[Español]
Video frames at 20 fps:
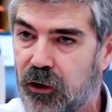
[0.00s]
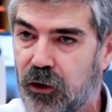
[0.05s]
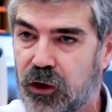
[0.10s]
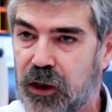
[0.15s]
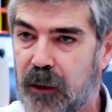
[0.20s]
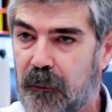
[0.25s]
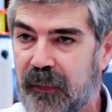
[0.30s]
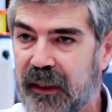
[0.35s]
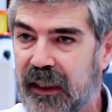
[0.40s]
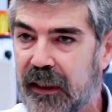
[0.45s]
no
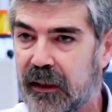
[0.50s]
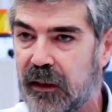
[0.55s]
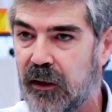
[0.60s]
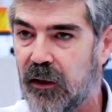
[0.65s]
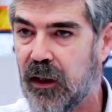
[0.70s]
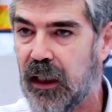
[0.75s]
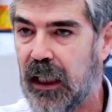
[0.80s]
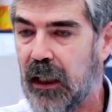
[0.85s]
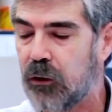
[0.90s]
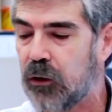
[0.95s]
se pierde,
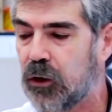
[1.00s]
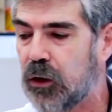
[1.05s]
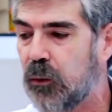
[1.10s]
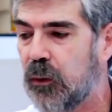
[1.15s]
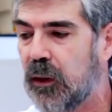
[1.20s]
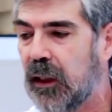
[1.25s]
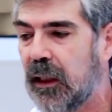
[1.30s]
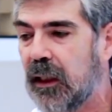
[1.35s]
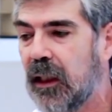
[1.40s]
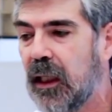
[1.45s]
no es la
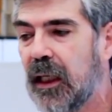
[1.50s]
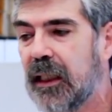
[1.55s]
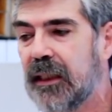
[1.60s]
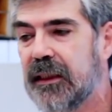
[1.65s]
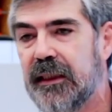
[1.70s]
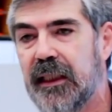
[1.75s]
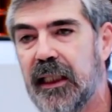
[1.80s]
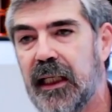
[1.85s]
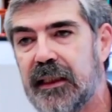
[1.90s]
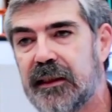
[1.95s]
continuidad,
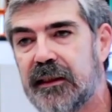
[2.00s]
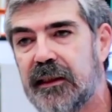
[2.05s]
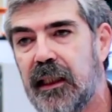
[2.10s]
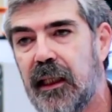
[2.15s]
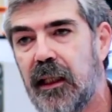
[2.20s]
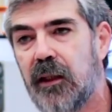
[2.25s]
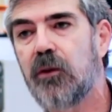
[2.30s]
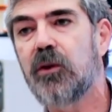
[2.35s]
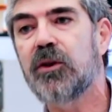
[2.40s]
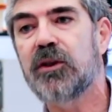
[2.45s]
llega a este
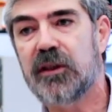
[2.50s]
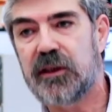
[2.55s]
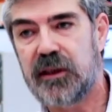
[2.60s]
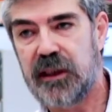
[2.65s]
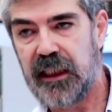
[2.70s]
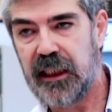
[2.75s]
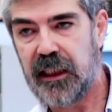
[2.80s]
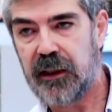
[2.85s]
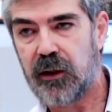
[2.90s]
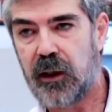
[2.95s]
lado,
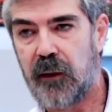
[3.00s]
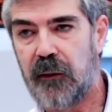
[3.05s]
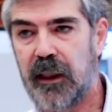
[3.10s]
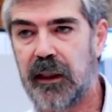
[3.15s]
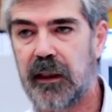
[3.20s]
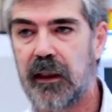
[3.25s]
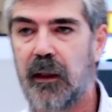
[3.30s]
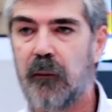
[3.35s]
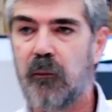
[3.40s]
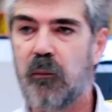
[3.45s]
sigue otra
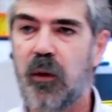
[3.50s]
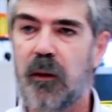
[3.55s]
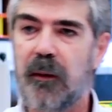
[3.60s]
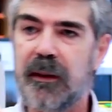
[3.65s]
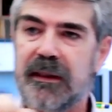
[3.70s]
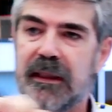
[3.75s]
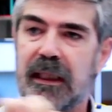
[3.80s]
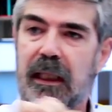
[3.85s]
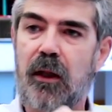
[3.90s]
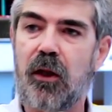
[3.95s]
vez, vuelve
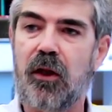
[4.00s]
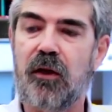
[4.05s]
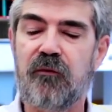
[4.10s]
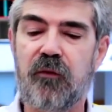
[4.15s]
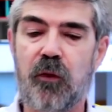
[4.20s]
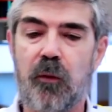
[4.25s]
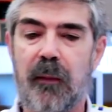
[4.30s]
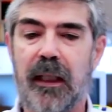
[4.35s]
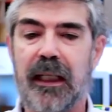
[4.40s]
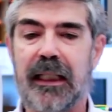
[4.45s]
a este lado de
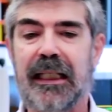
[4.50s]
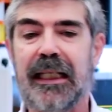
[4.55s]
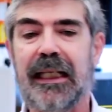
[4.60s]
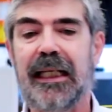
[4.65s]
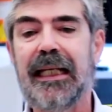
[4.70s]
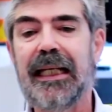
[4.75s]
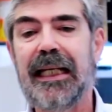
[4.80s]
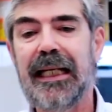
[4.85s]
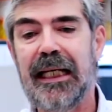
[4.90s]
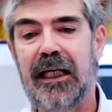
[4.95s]
forma
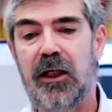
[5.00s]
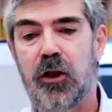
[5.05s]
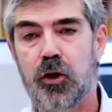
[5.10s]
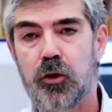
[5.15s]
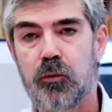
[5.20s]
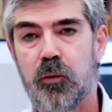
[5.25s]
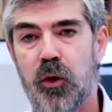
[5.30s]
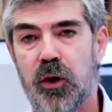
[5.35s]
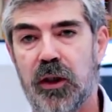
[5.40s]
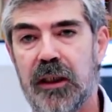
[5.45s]
que en
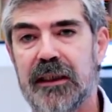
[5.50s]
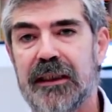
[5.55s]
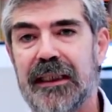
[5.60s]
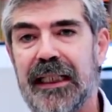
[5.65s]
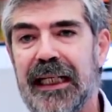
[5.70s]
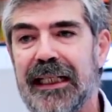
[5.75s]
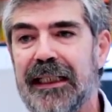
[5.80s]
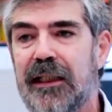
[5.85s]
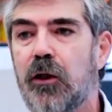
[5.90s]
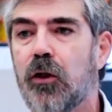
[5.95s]
los bordes
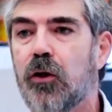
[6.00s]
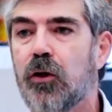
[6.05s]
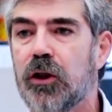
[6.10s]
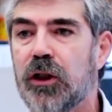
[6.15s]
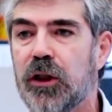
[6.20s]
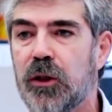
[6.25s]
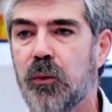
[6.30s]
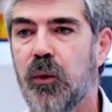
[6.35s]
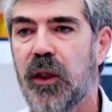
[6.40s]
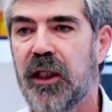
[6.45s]
el hilo
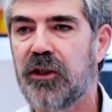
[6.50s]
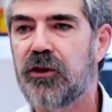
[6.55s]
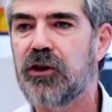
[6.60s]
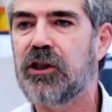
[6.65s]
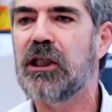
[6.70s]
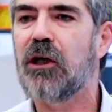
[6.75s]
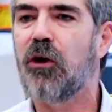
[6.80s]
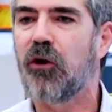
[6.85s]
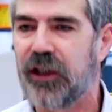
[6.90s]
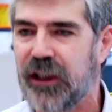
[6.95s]
continúa y eso
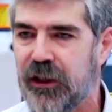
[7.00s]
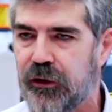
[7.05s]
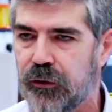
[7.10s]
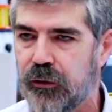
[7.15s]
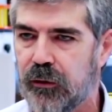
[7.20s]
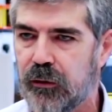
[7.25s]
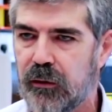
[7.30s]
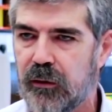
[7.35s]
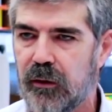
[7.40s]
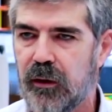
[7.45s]
es el
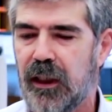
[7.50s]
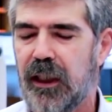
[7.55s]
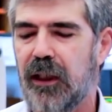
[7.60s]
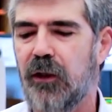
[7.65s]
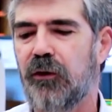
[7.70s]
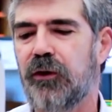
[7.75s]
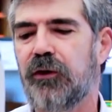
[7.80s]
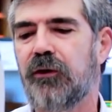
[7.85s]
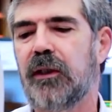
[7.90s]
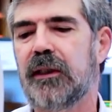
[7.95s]
orillo,
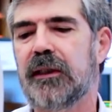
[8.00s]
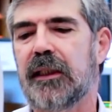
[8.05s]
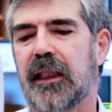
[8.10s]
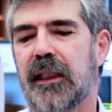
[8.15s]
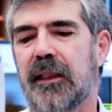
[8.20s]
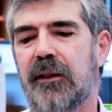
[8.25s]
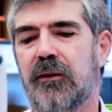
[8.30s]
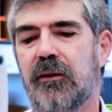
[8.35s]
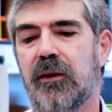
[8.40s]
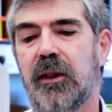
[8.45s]
el orillo del
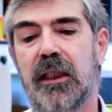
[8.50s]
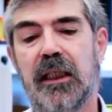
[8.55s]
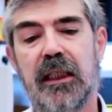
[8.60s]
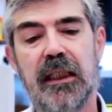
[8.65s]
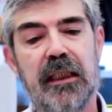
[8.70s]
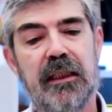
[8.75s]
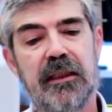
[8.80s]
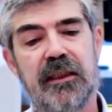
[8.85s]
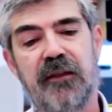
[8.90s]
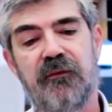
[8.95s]
tejido.
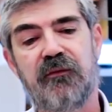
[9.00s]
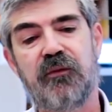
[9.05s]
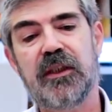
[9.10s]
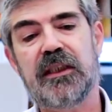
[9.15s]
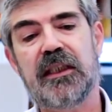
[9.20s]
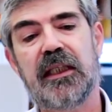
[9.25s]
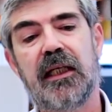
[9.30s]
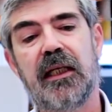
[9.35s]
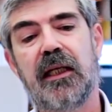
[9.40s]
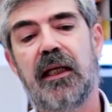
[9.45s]
Si
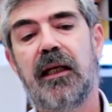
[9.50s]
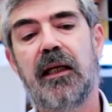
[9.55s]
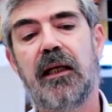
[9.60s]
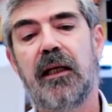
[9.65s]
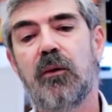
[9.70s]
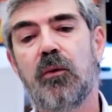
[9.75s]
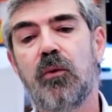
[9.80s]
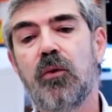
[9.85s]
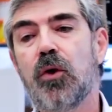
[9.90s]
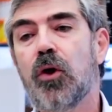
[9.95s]

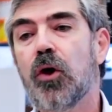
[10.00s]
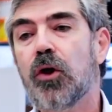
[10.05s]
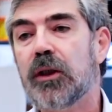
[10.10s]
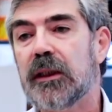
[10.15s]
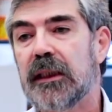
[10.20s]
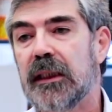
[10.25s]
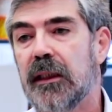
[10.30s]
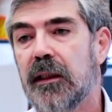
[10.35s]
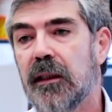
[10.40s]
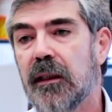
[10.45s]
fuese un
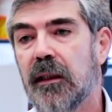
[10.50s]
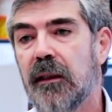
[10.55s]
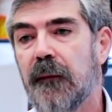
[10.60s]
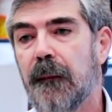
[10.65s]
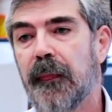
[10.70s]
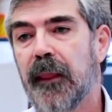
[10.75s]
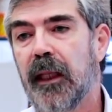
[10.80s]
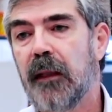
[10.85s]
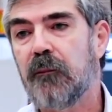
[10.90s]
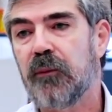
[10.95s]
corte,
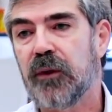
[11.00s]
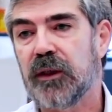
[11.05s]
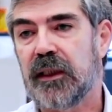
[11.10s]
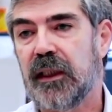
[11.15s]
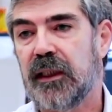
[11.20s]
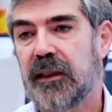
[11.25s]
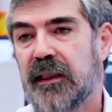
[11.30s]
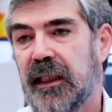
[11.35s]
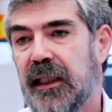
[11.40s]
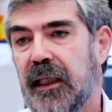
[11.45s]

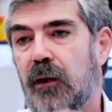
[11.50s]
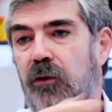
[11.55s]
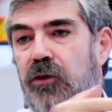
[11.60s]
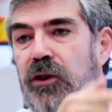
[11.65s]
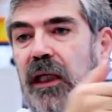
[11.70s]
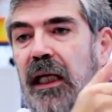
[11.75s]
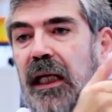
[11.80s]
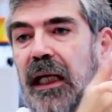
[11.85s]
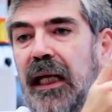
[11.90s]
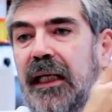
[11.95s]
pues estarían
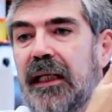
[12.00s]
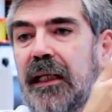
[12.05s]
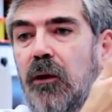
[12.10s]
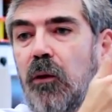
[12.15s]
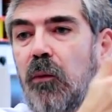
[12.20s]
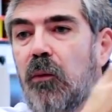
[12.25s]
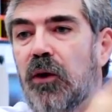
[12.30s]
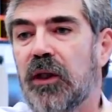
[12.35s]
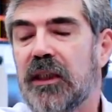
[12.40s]
ahí en los